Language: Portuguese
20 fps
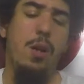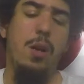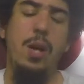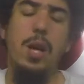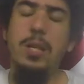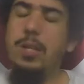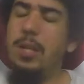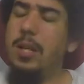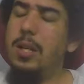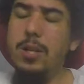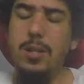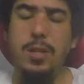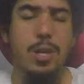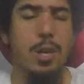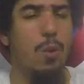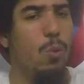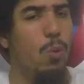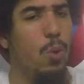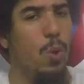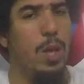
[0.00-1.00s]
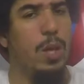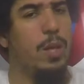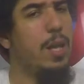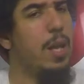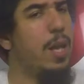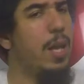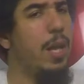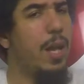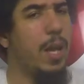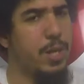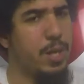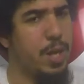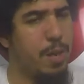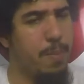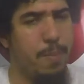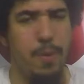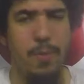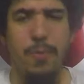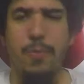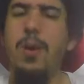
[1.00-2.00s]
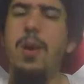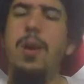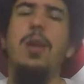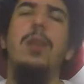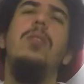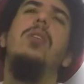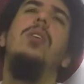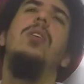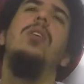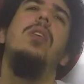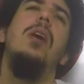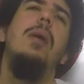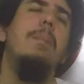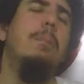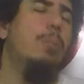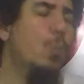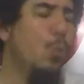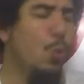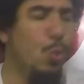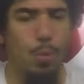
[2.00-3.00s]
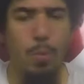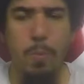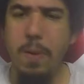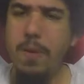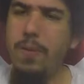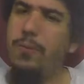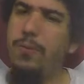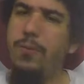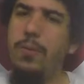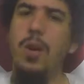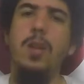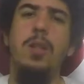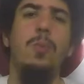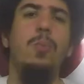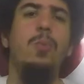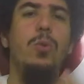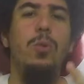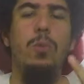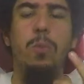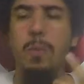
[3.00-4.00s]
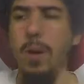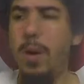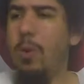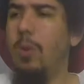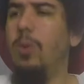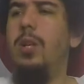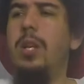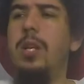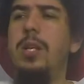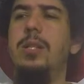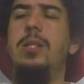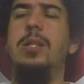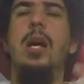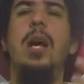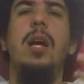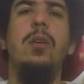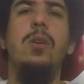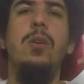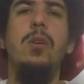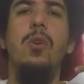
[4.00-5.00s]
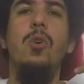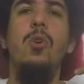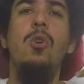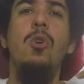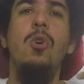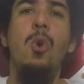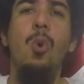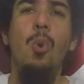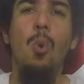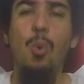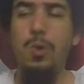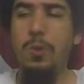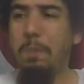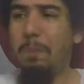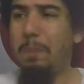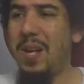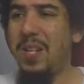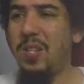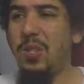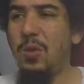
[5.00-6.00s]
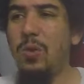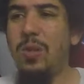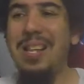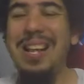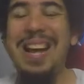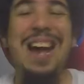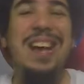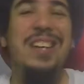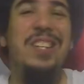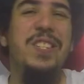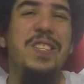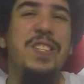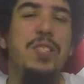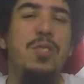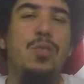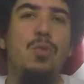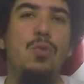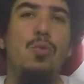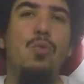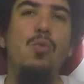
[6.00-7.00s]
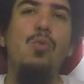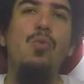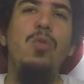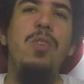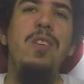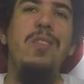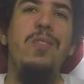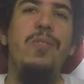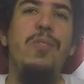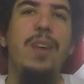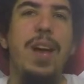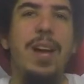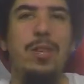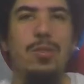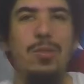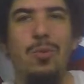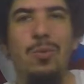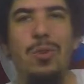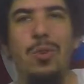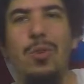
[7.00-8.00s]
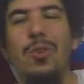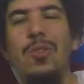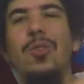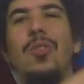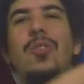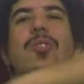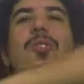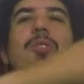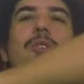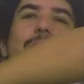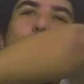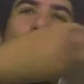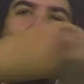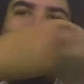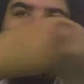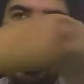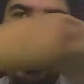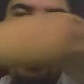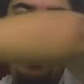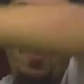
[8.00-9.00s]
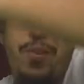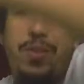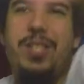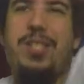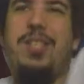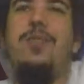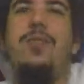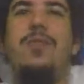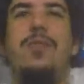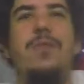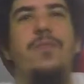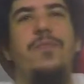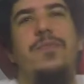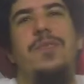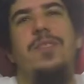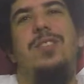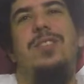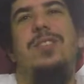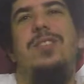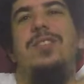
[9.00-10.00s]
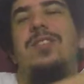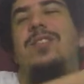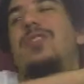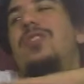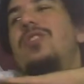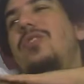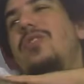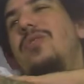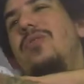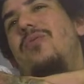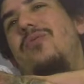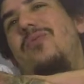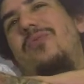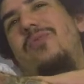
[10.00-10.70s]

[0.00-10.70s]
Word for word: As cenas de luta tá encaixada perfeita, tá muito bem feita, muito bem roteirizada. Os personagens do universo que se, se